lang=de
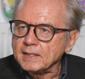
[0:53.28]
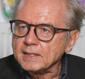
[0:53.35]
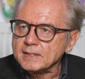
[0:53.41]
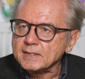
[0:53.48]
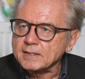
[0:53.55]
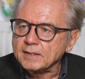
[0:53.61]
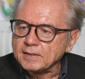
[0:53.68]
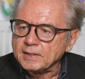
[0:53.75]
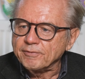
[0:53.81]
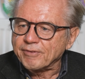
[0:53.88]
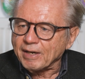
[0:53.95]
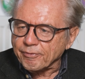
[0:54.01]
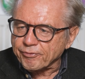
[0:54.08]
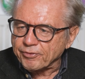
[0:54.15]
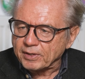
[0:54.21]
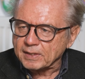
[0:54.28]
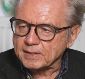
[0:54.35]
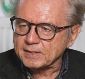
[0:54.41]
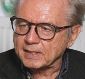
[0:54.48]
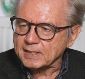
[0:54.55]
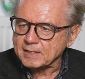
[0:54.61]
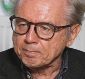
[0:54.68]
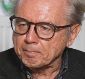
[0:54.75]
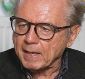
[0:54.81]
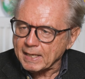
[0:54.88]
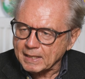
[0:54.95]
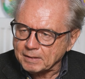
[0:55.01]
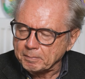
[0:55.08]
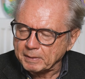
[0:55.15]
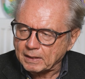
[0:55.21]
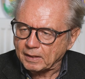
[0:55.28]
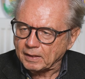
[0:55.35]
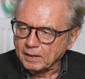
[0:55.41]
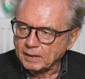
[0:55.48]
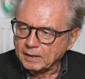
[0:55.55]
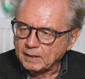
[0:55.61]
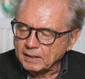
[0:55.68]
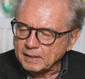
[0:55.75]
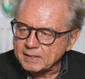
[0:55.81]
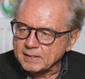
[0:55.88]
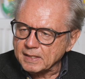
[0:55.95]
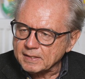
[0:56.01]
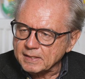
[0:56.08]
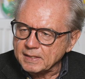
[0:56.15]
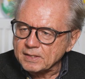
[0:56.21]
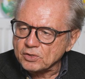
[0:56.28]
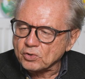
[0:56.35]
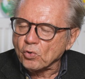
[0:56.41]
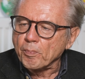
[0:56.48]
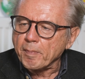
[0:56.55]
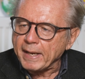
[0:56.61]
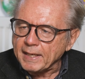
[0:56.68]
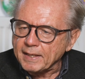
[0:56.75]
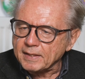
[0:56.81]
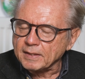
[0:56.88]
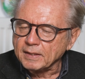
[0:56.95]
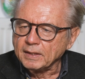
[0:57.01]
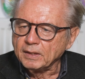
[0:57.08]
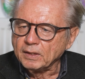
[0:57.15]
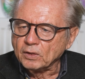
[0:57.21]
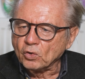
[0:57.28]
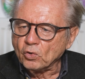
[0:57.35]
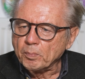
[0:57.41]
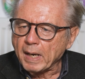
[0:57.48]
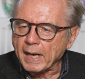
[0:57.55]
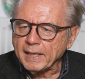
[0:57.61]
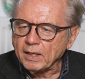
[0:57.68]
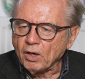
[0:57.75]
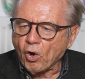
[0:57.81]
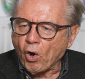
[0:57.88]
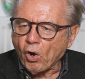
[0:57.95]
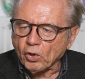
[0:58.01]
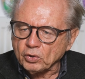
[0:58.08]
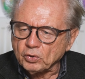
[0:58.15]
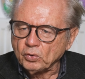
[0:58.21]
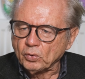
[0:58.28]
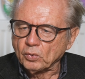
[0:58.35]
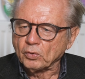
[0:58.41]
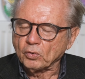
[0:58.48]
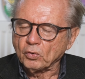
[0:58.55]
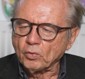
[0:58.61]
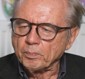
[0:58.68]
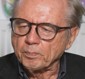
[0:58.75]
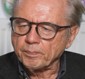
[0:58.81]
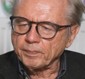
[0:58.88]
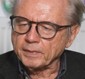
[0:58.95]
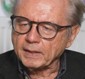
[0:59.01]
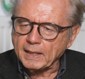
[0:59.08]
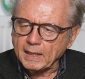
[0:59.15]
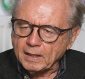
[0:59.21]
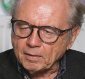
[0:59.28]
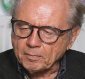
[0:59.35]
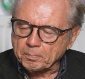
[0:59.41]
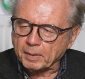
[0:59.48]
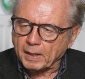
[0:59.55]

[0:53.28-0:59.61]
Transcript: ist die Waffe, ist das Machtmittel, ist das Instrument, um eine Ordnung, um jeden